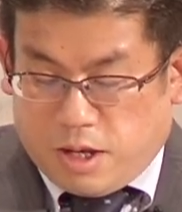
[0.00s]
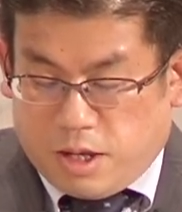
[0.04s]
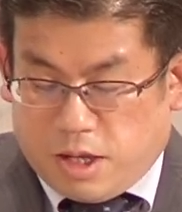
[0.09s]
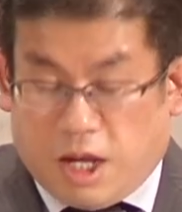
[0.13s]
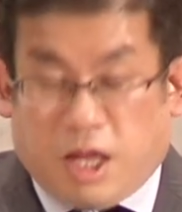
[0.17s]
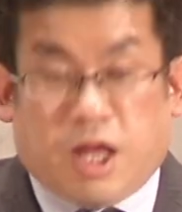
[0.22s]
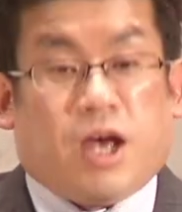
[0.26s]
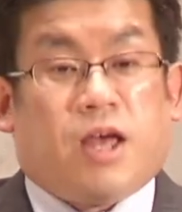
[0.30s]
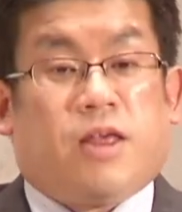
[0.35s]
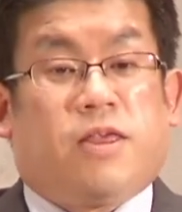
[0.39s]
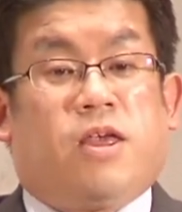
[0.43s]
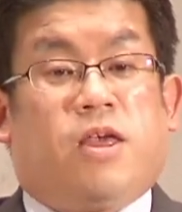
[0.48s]
田
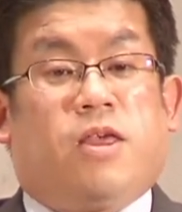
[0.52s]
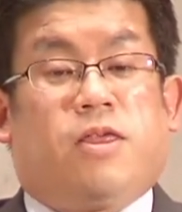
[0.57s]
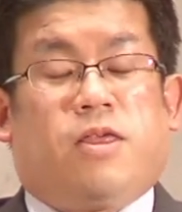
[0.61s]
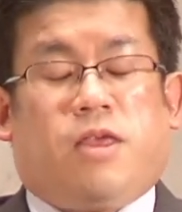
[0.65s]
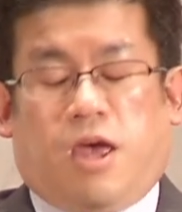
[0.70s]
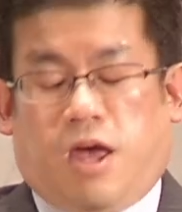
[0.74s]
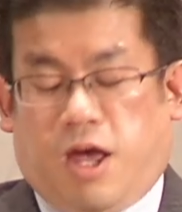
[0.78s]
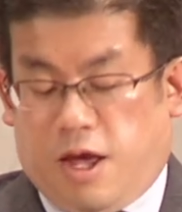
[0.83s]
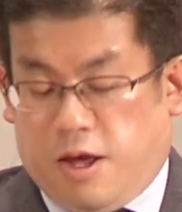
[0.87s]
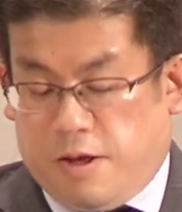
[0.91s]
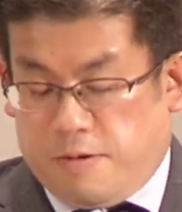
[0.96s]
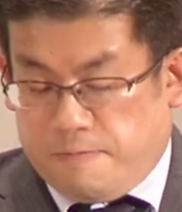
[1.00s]
中先
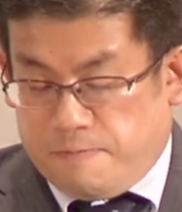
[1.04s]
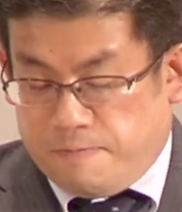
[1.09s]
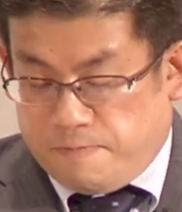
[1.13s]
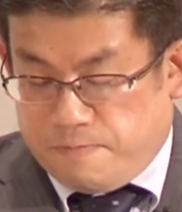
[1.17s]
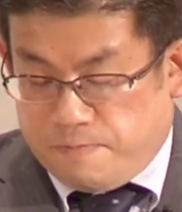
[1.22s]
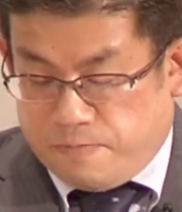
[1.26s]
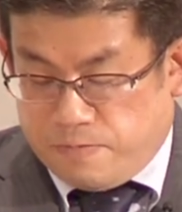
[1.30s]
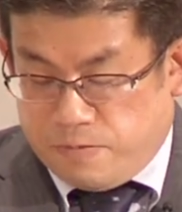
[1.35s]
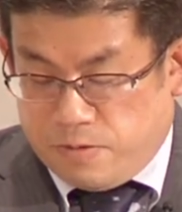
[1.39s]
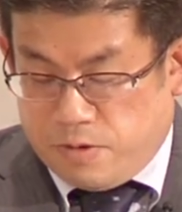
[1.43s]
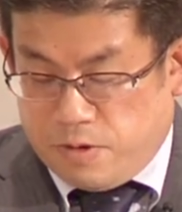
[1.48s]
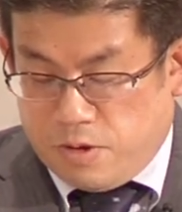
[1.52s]
生、
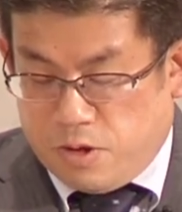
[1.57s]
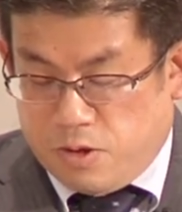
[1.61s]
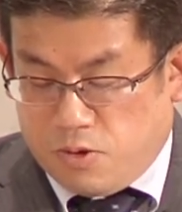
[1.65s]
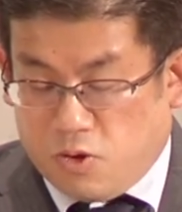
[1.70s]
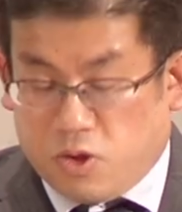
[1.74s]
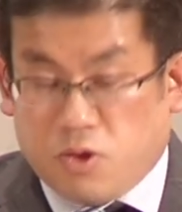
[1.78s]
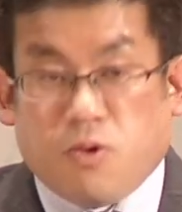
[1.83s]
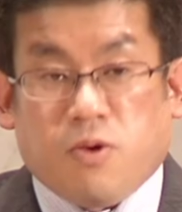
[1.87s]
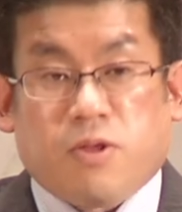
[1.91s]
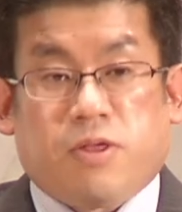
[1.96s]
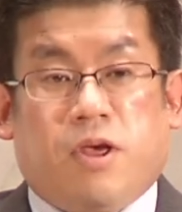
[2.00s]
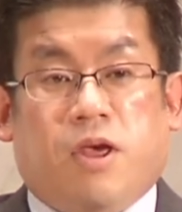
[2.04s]

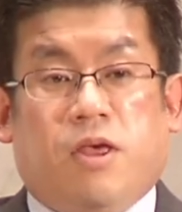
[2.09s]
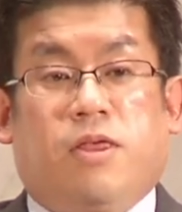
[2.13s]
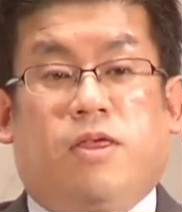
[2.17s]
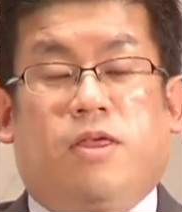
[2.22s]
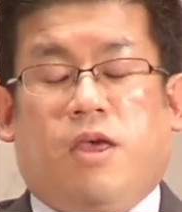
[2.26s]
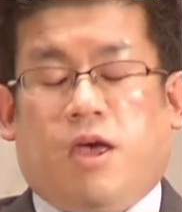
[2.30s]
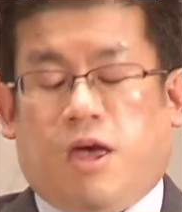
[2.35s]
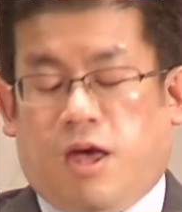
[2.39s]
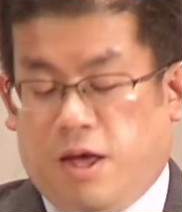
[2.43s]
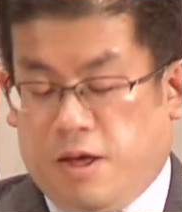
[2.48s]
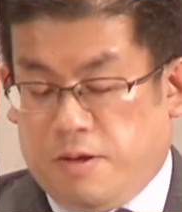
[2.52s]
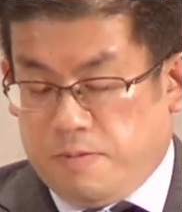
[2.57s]
吉子先
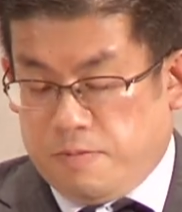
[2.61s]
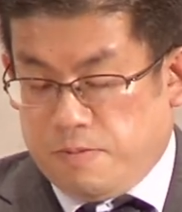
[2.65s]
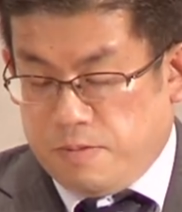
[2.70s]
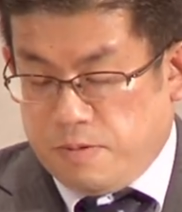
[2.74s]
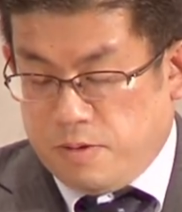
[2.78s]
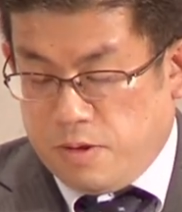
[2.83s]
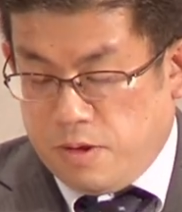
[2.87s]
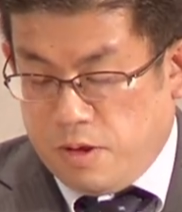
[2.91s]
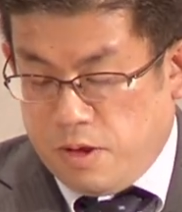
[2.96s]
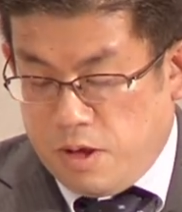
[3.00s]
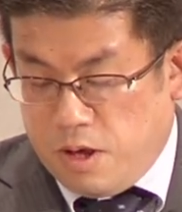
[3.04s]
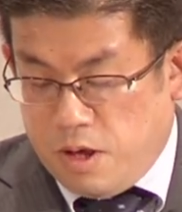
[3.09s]
生、
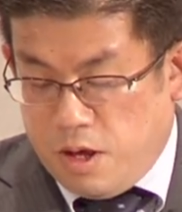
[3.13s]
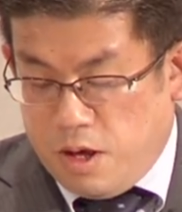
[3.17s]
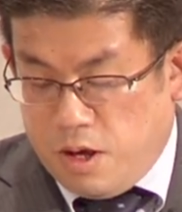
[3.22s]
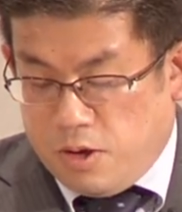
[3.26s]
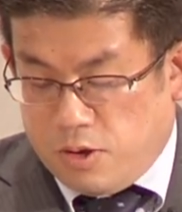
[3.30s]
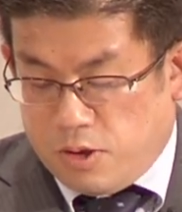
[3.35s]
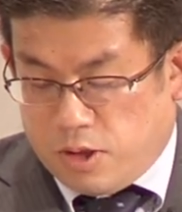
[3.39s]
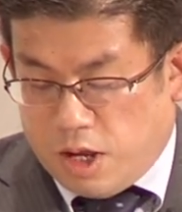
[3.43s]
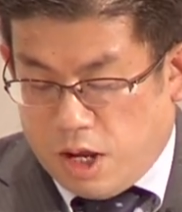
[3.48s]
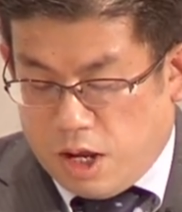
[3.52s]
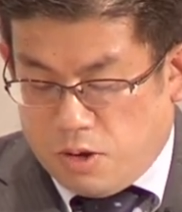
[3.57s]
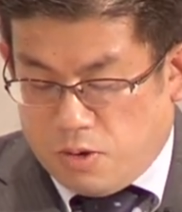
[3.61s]

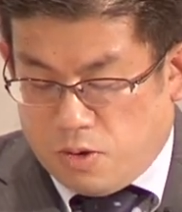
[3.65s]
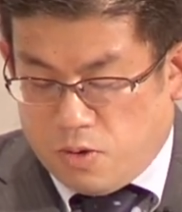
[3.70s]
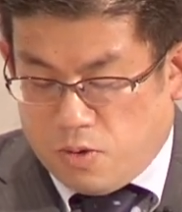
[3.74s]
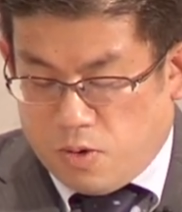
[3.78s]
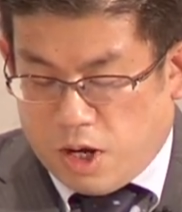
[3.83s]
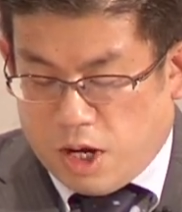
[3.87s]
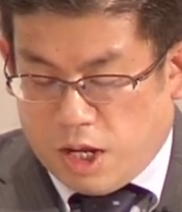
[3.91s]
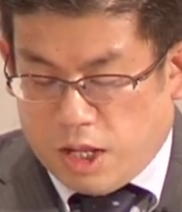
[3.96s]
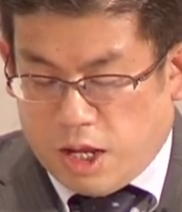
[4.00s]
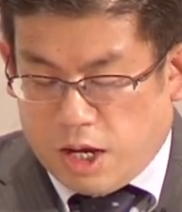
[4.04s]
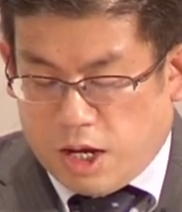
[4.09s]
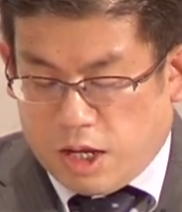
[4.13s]
スタッフの
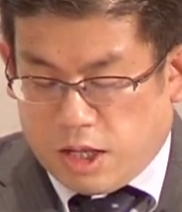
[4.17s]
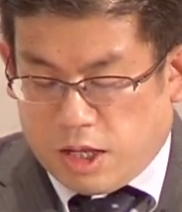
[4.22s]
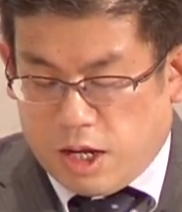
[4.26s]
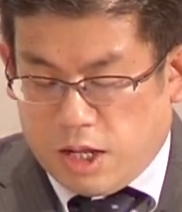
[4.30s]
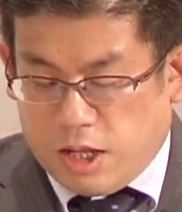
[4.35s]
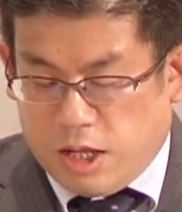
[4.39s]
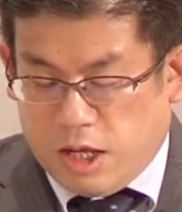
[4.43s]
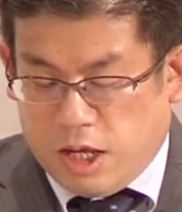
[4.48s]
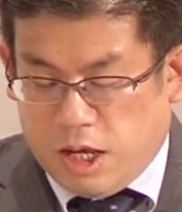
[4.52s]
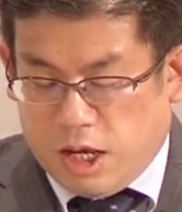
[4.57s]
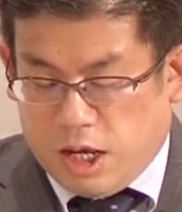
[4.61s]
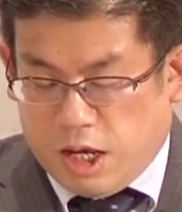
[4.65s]
方々
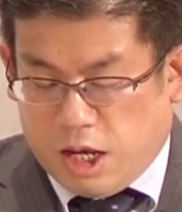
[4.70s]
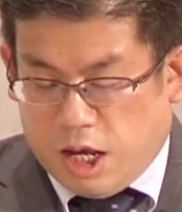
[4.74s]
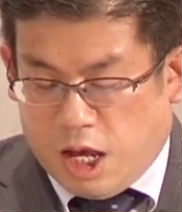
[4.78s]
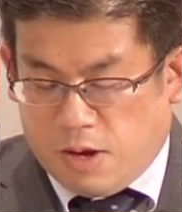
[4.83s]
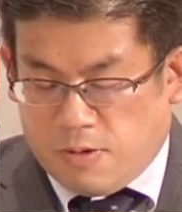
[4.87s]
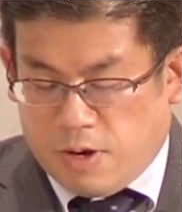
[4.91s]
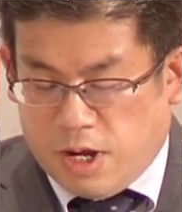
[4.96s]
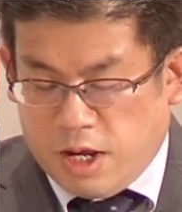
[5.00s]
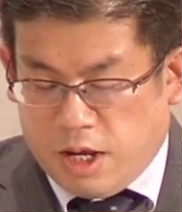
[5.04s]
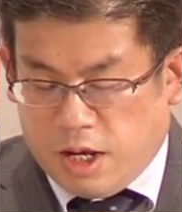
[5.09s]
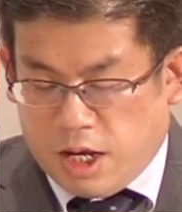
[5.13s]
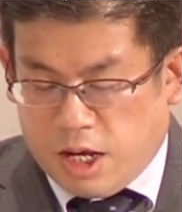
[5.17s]
に
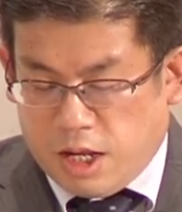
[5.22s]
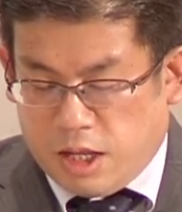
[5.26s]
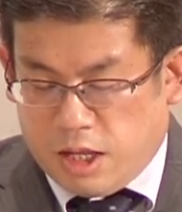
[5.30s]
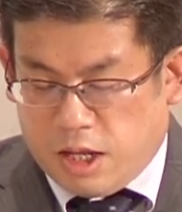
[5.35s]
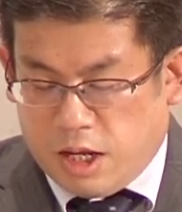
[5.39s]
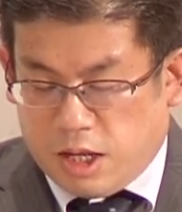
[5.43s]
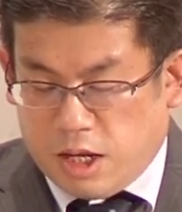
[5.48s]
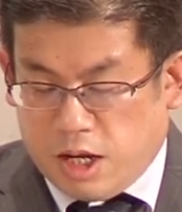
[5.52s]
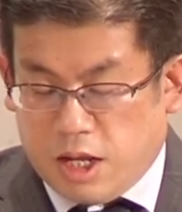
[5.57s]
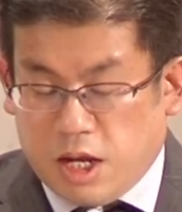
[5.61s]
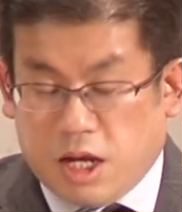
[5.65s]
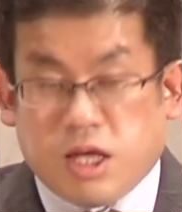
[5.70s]
可愛がって
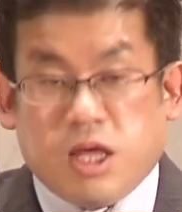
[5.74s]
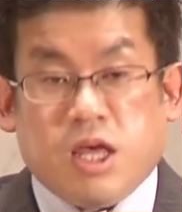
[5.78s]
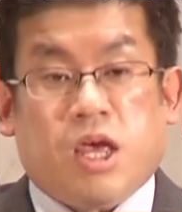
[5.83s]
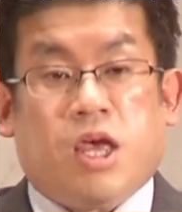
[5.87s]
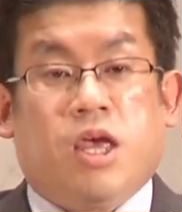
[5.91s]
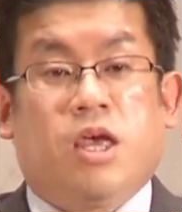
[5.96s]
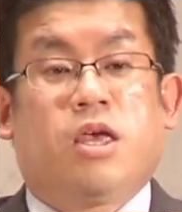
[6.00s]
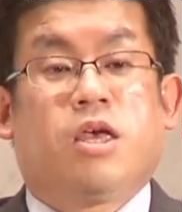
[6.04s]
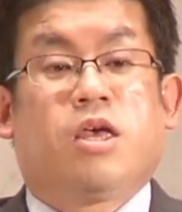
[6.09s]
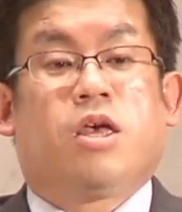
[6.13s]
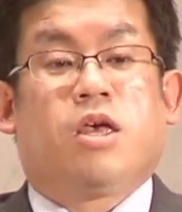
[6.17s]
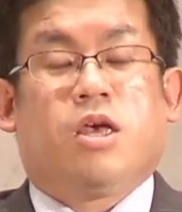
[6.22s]
いただき、